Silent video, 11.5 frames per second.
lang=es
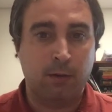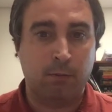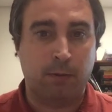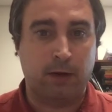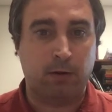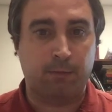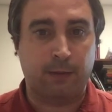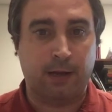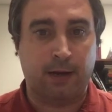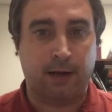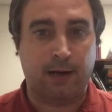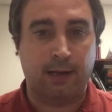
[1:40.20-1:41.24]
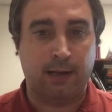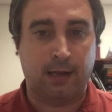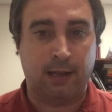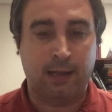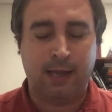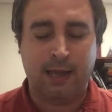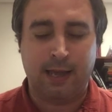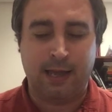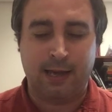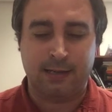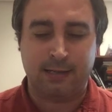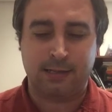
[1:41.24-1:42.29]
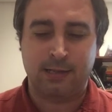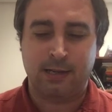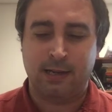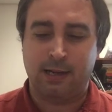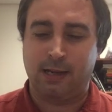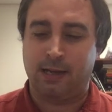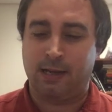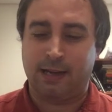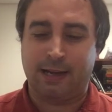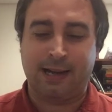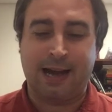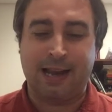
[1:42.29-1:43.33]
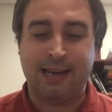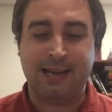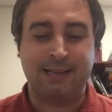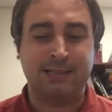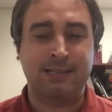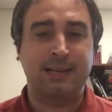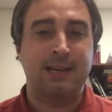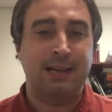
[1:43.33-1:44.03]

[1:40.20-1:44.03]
pero en realidad es eh, galés.